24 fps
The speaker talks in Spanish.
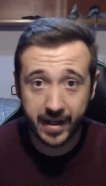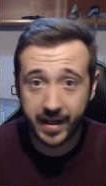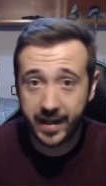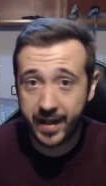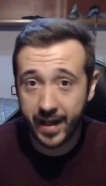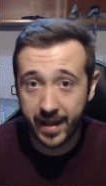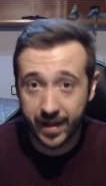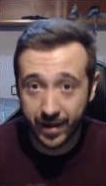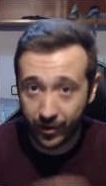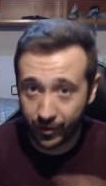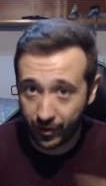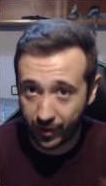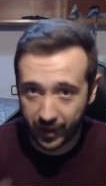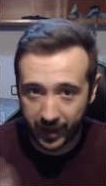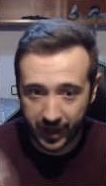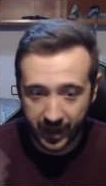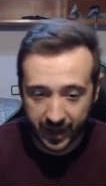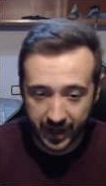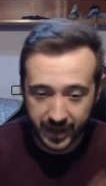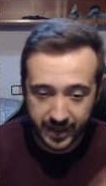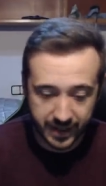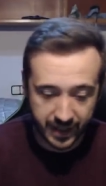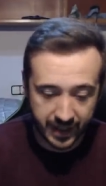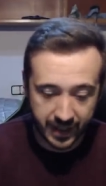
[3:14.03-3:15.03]
Quedaos con la que
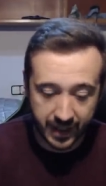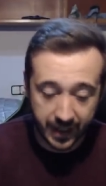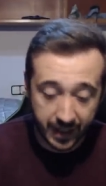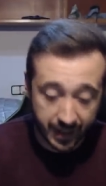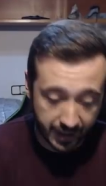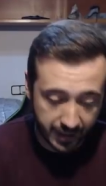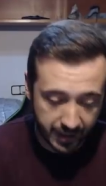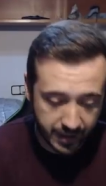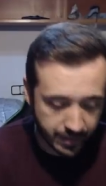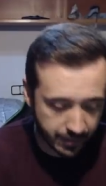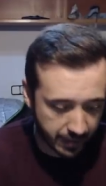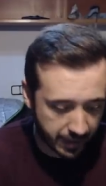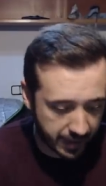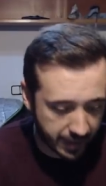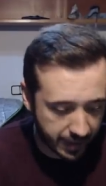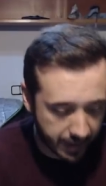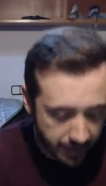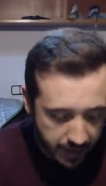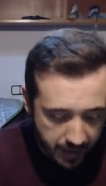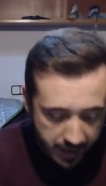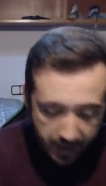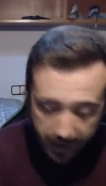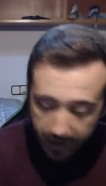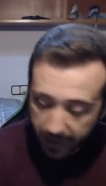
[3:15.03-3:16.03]
queráis, elegir, ¿vale?
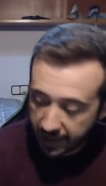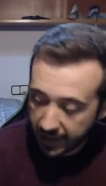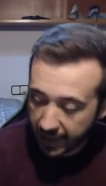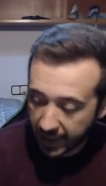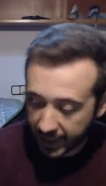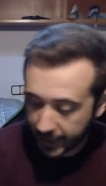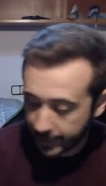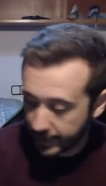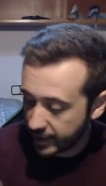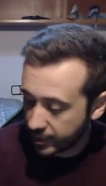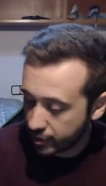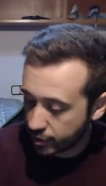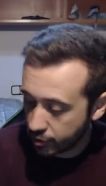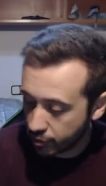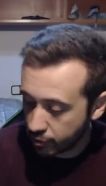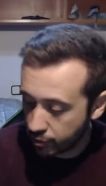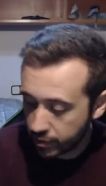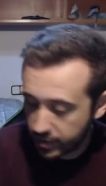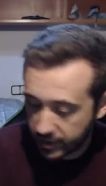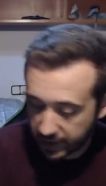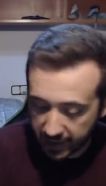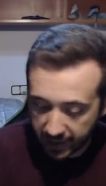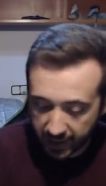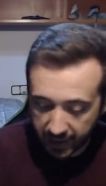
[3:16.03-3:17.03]
La que más os
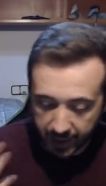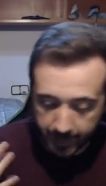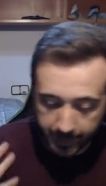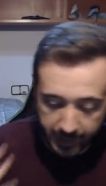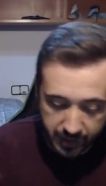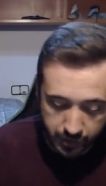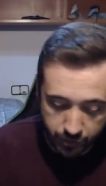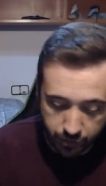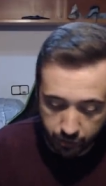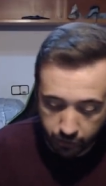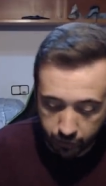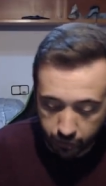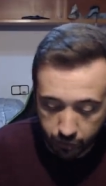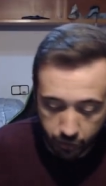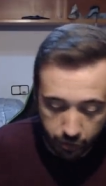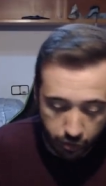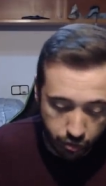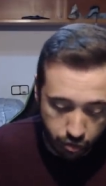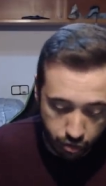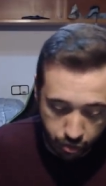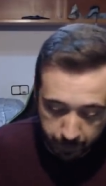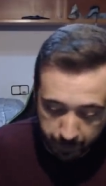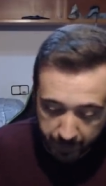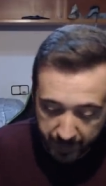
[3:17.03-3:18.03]
guste, la que más
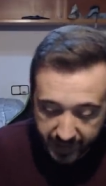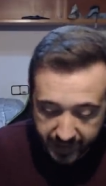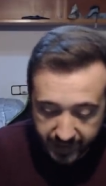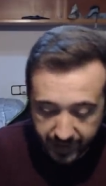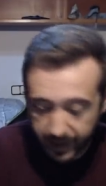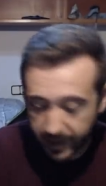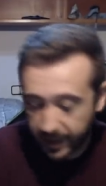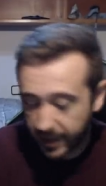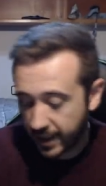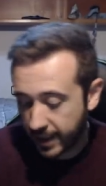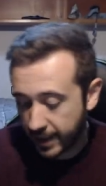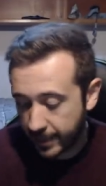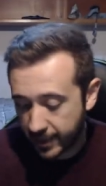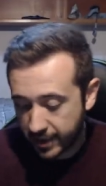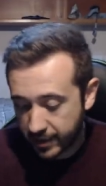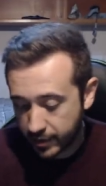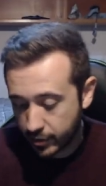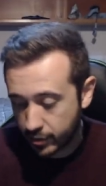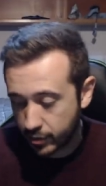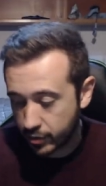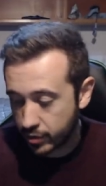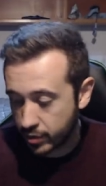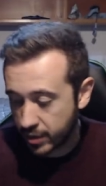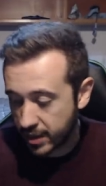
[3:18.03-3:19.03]
os, pete, la que más
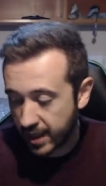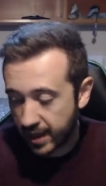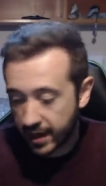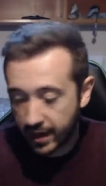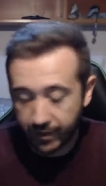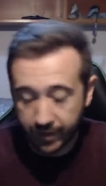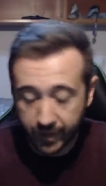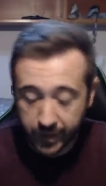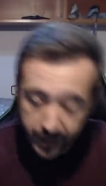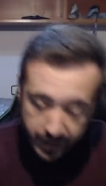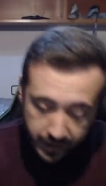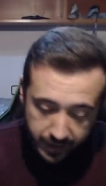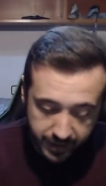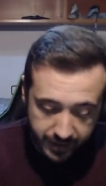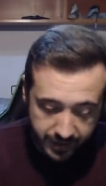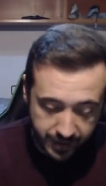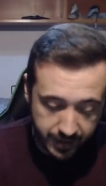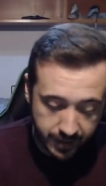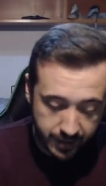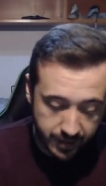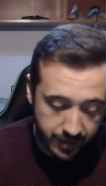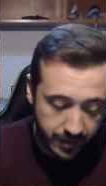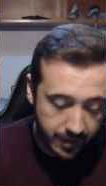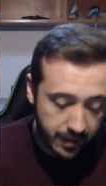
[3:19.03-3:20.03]
os haga felices
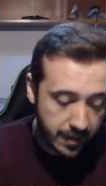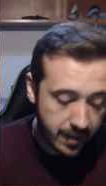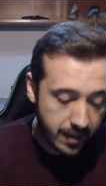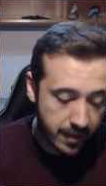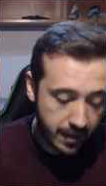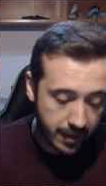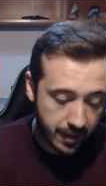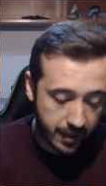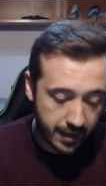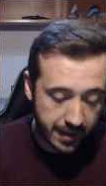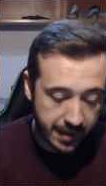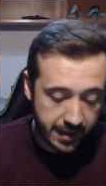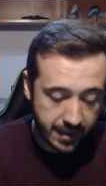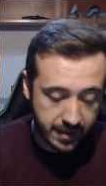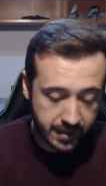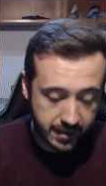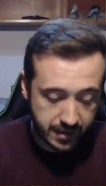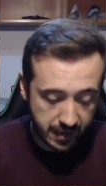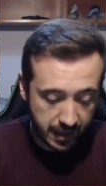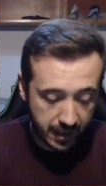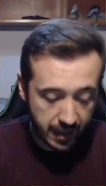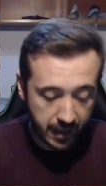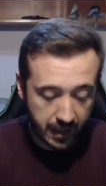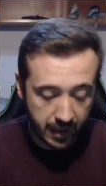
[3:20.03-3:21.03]
en,
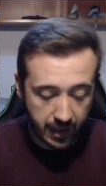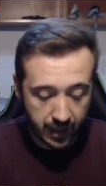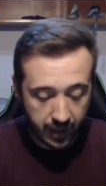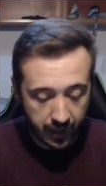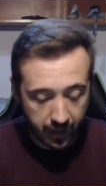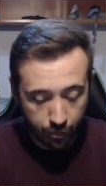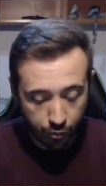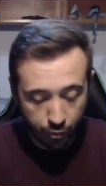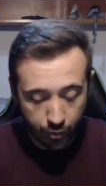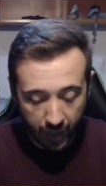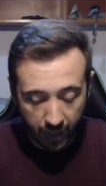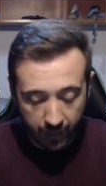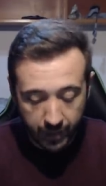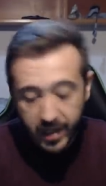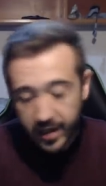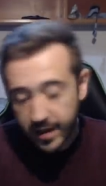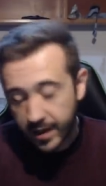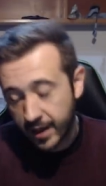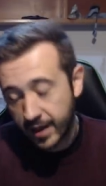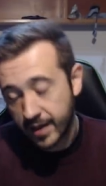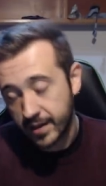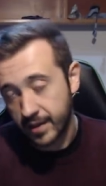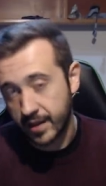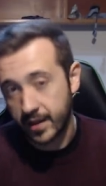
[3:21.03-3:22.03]
esta dura
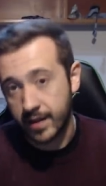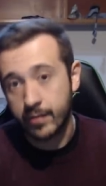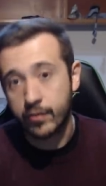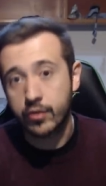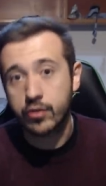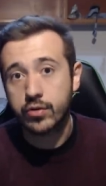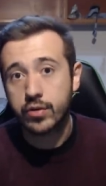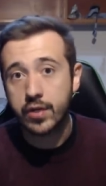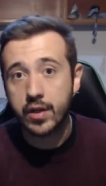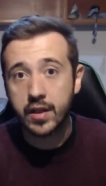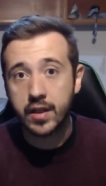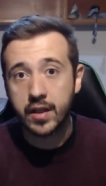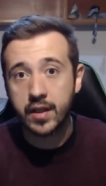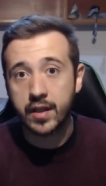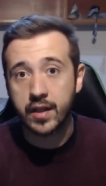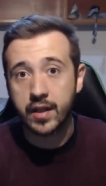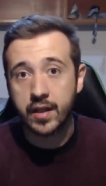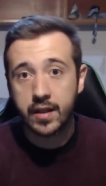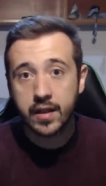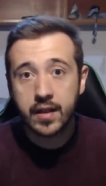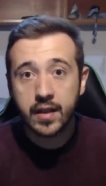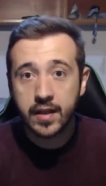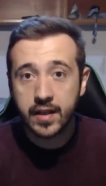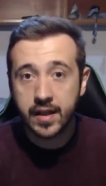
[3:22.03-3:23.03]
vida que tenemos
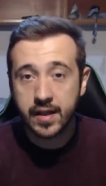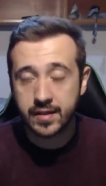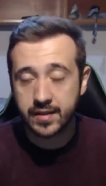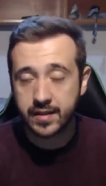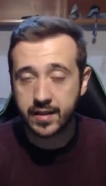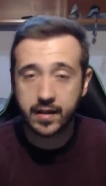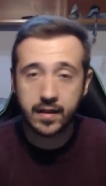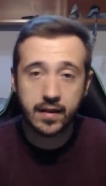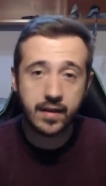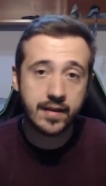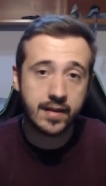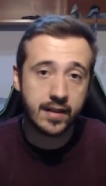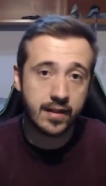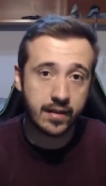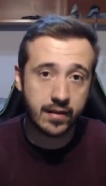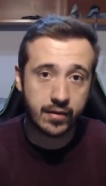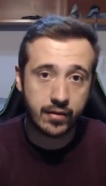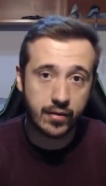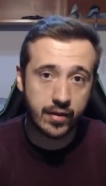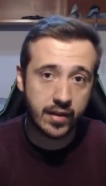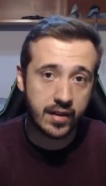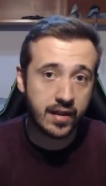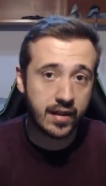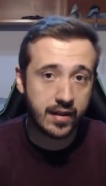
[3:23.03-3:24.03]
y, ya está, y tirad
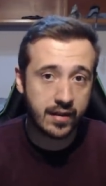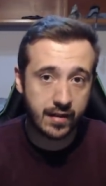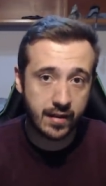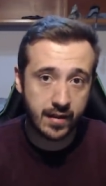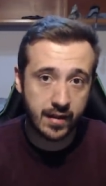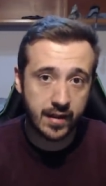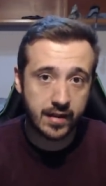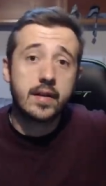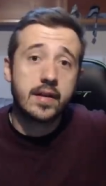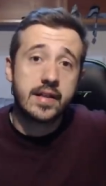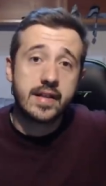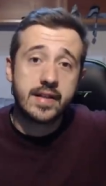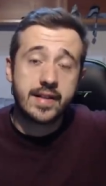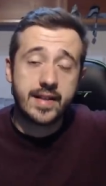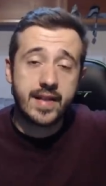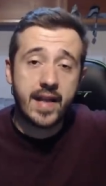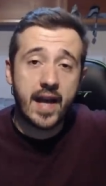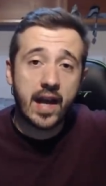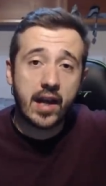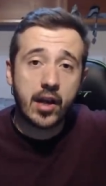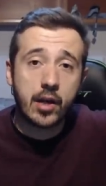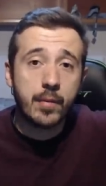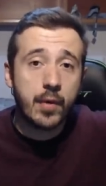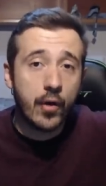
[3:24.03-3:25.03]
con ella hacia adelante.
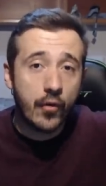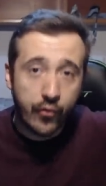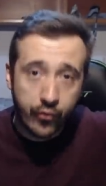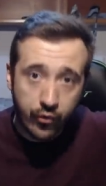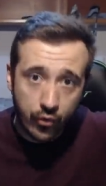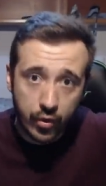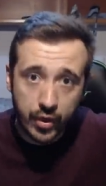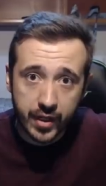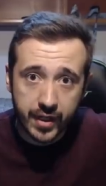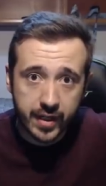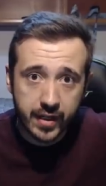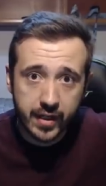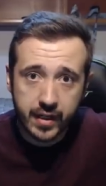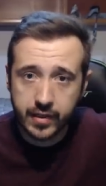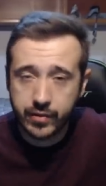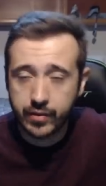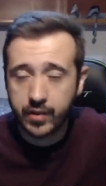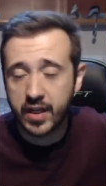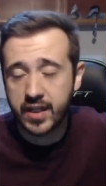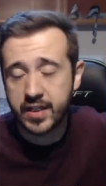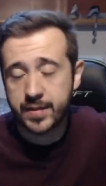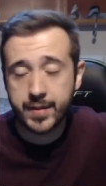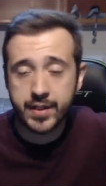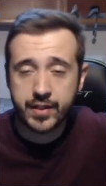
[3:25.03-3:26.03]
Sea como fuere, que es una
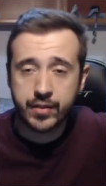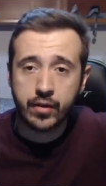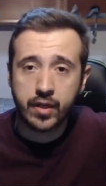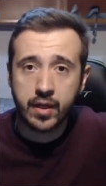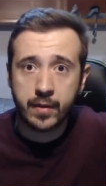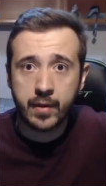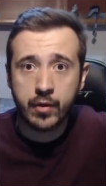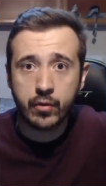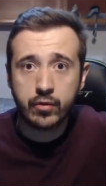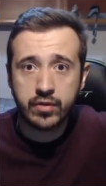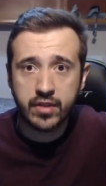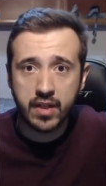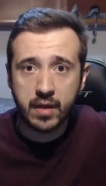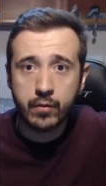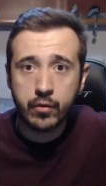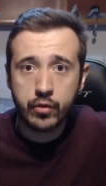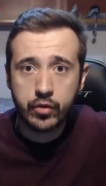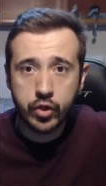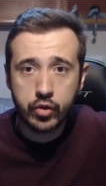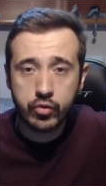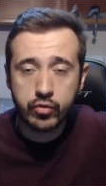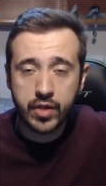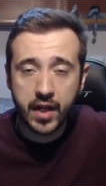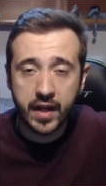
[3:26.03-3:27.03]
expresión que me gusta
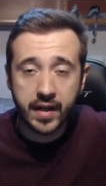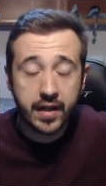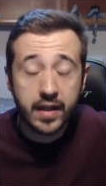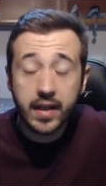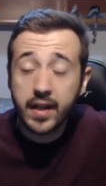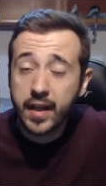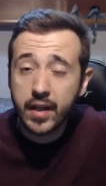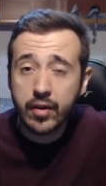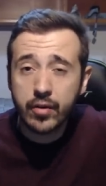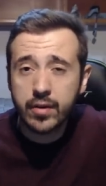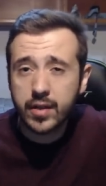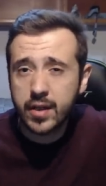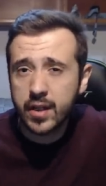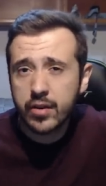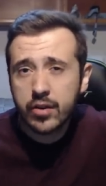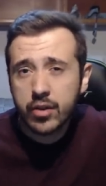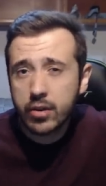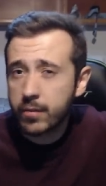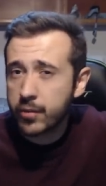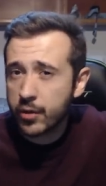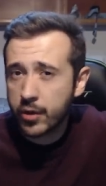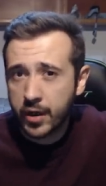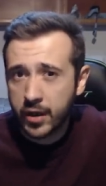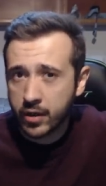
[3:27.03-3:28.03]
mucho usar y que no entiendo
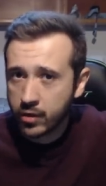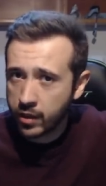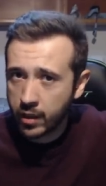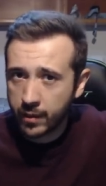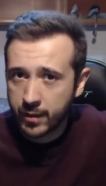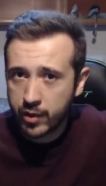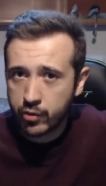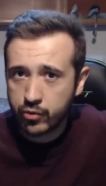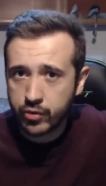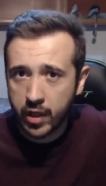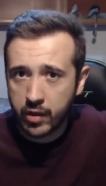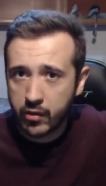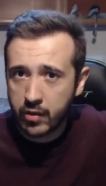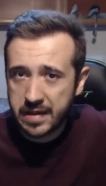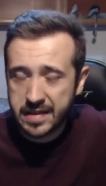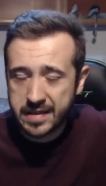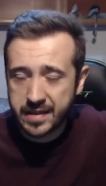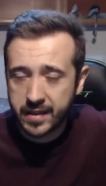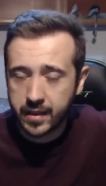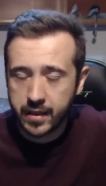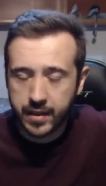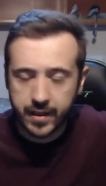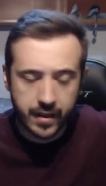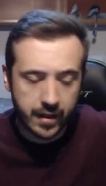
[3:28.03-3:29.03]
por qué no la había usado
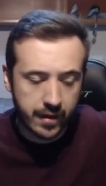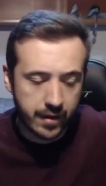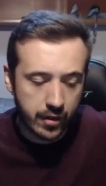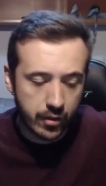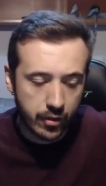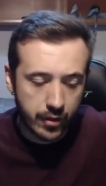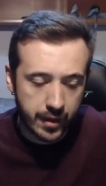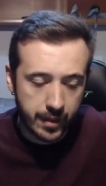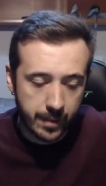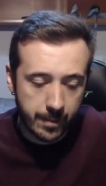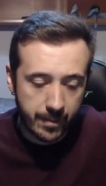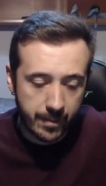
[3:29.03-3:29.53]
hasta el día de hoy,